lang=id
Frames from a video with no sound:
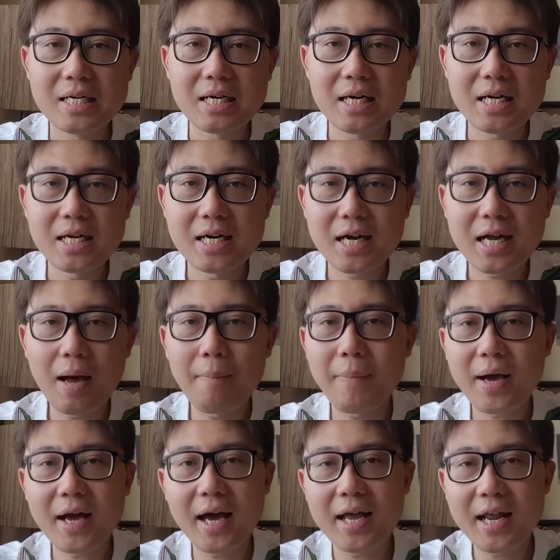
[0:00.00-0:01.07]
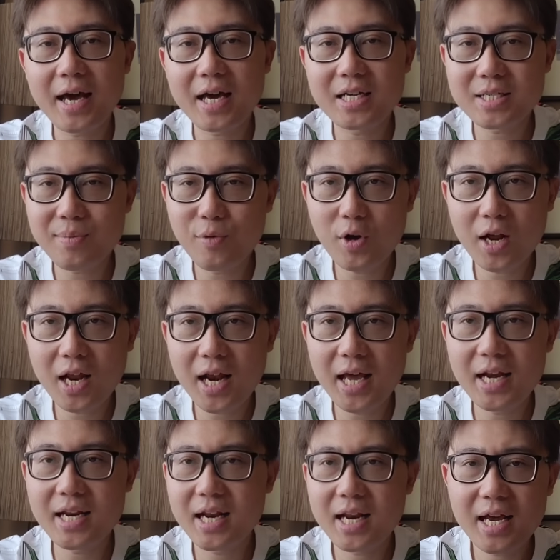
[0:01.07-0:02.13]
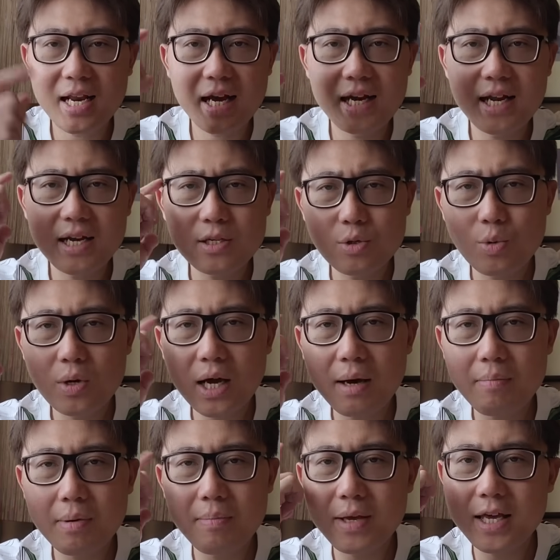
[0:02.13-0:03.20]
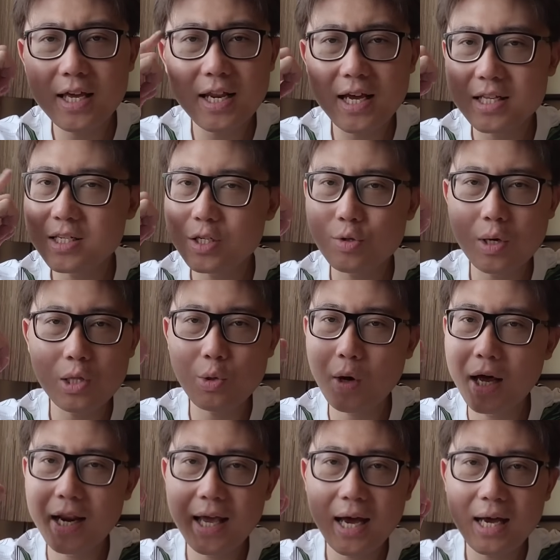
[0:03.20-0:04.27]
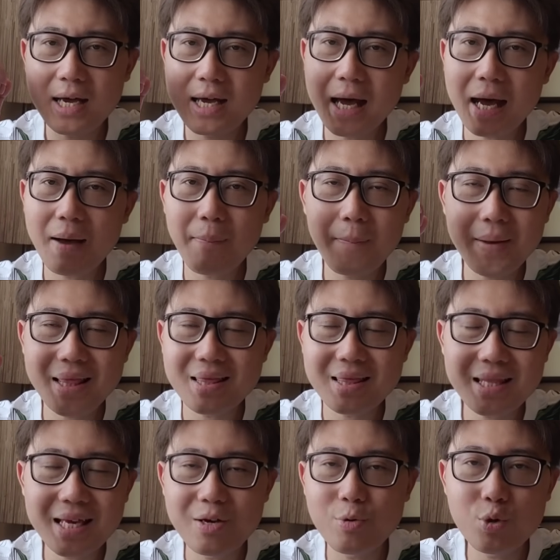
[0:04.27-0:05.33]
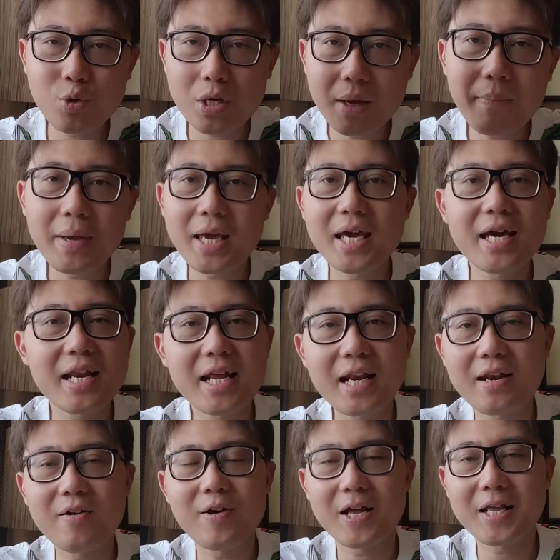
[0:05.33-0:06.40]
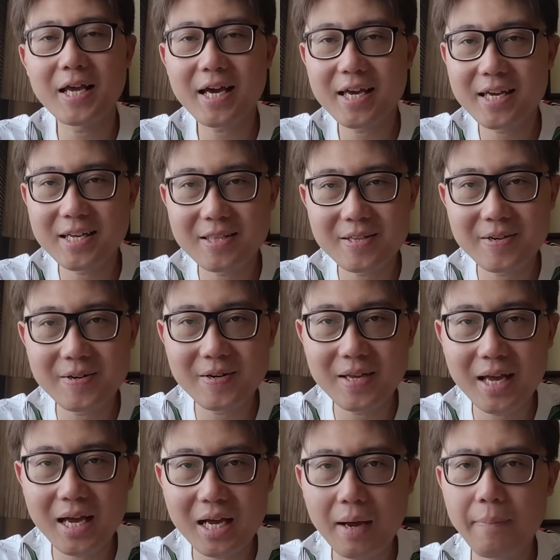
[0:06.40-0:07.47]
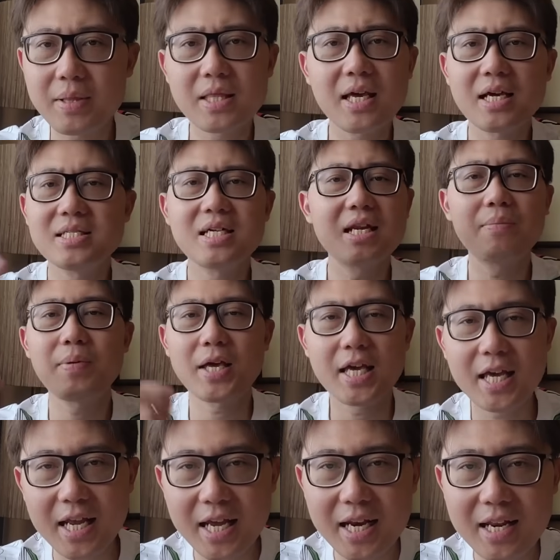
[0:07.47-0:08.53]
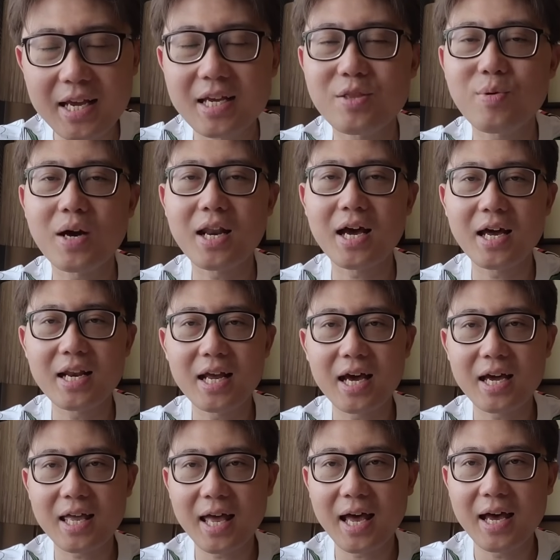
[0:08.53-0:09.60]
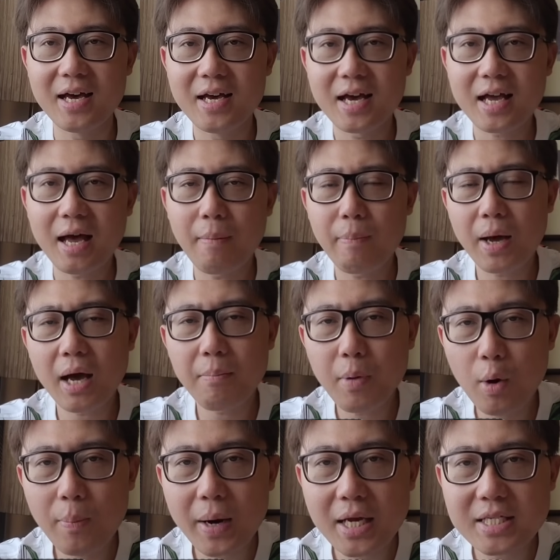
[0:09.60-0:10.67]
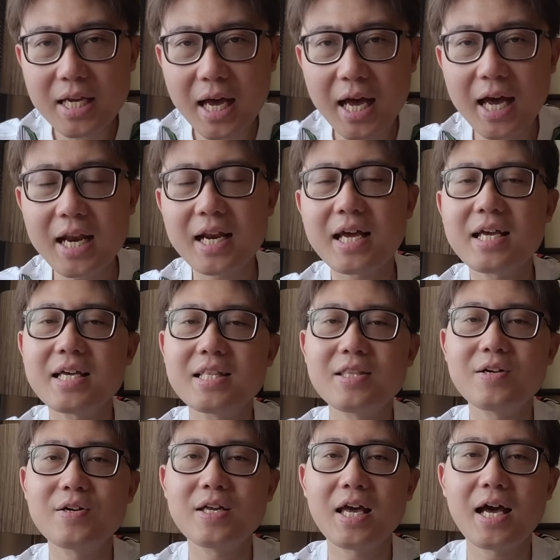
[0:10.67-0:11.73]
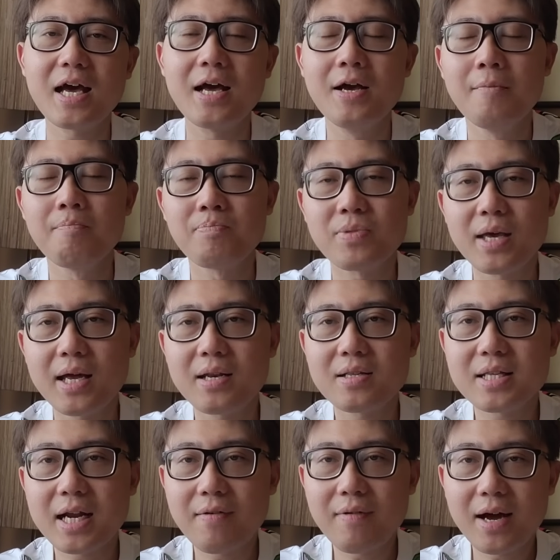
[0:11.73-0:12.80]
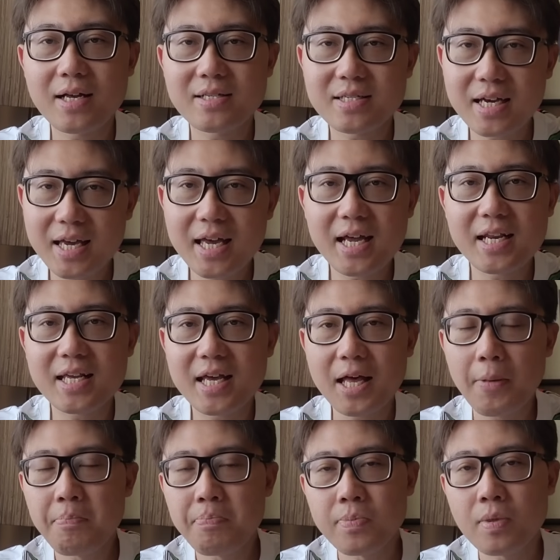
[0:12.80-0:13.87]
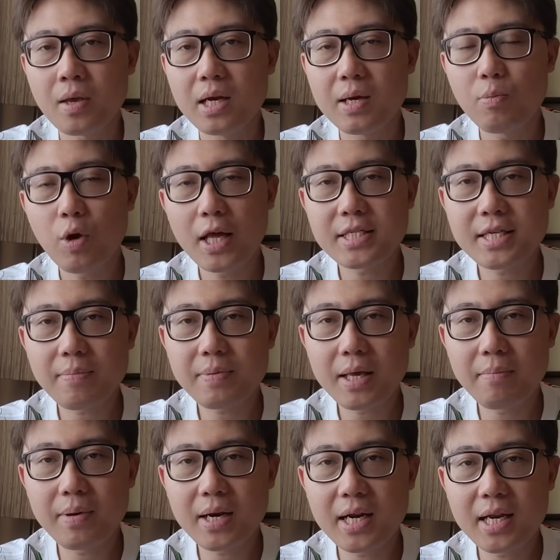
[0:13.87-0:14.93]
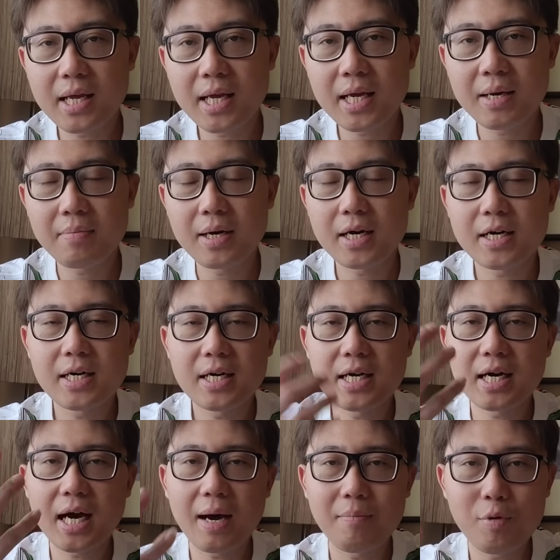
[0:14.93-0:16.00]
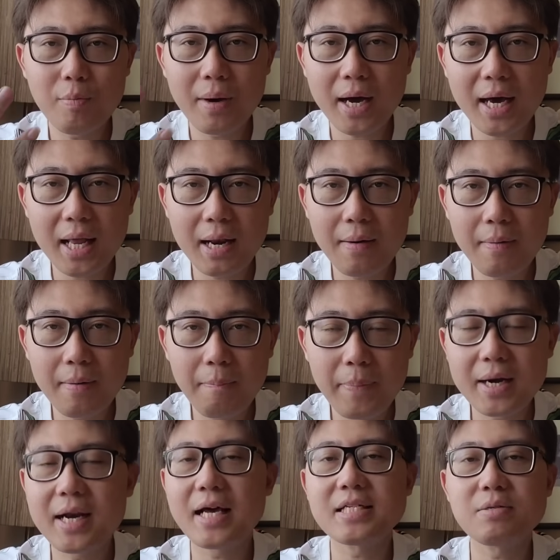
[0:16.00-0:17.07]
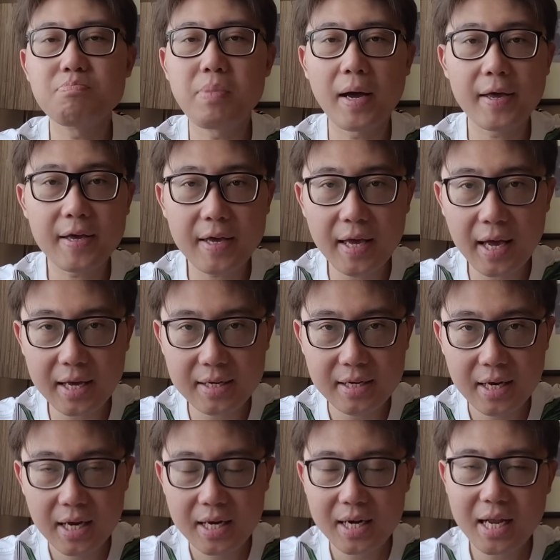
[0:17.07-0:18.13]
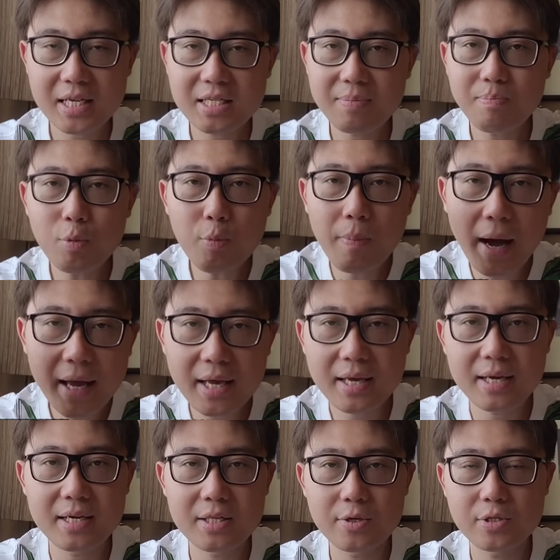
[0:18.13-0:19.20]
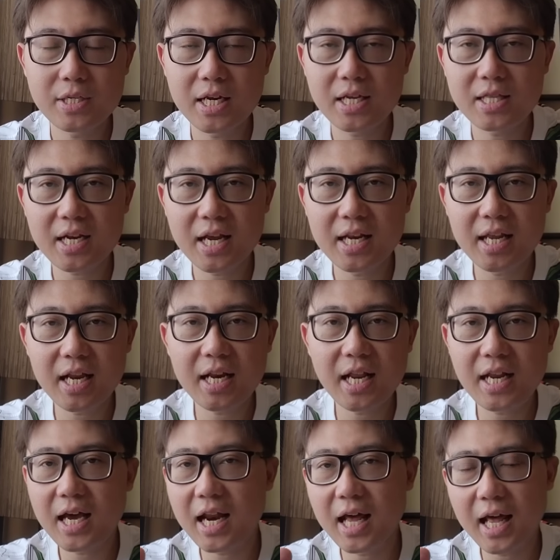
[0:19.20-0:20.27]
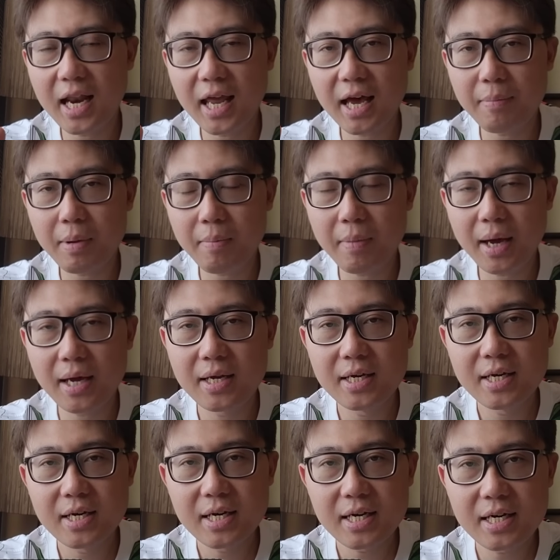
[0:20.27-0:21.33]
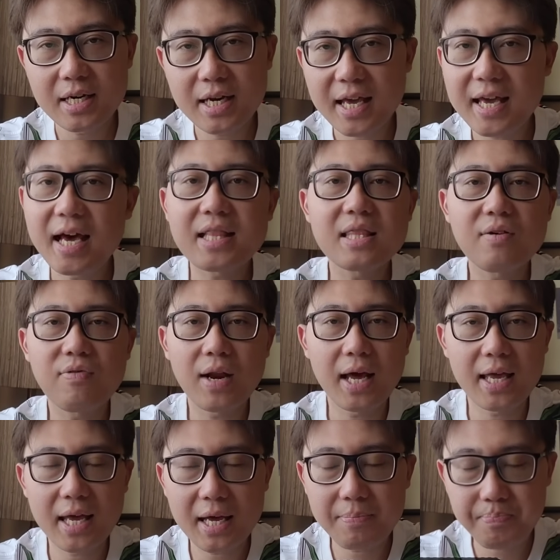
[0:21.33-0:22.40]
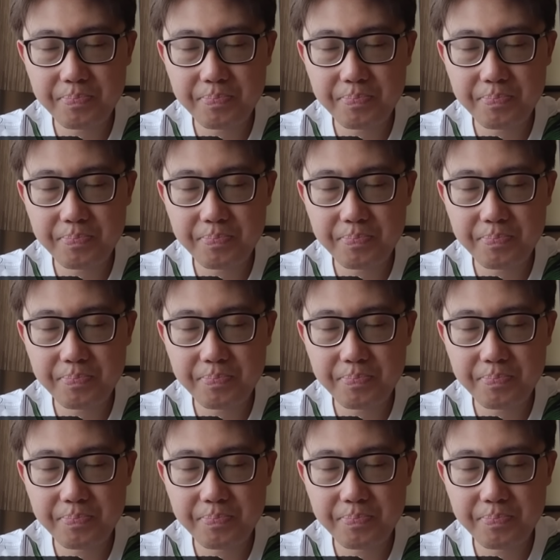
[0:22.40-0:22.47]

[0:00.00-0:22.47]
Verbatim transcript: uh, gampang nggak enakan sama orang lain dan kadang-kadang suka memikirkan sesuatu hal yang nggak penting untuk dipikirin orangnya kayak gitu ya nggak penting aja dipikirin kayak gitu kadang-kadang ya gampang kebawa perasaan kayak gitu ya dan terawangan saya nih ya di bulan September ini uh, kamu bakal bernasib baik ya nasibmu baik gitu jadi terhindar dari hal-hal yang memang uh, negatif lah ya